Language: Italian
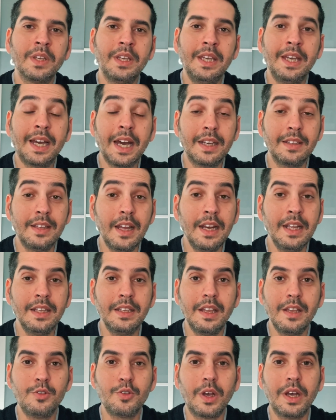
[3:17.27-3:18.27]
i cartellini
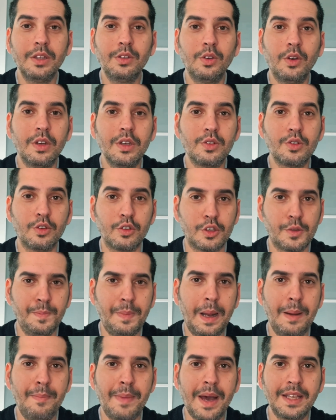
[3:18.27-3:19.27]
dei giocatori sono
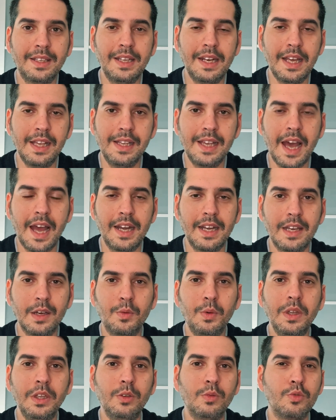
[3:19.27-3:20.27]
spalmati negli anni,
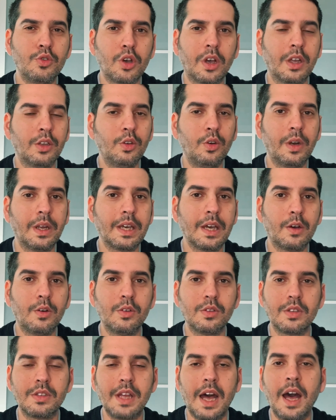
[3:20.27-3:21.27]
quindi un giocatore che
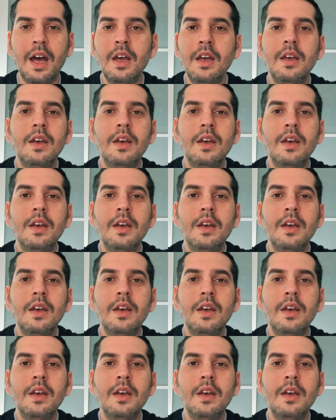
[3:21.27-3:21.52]
costa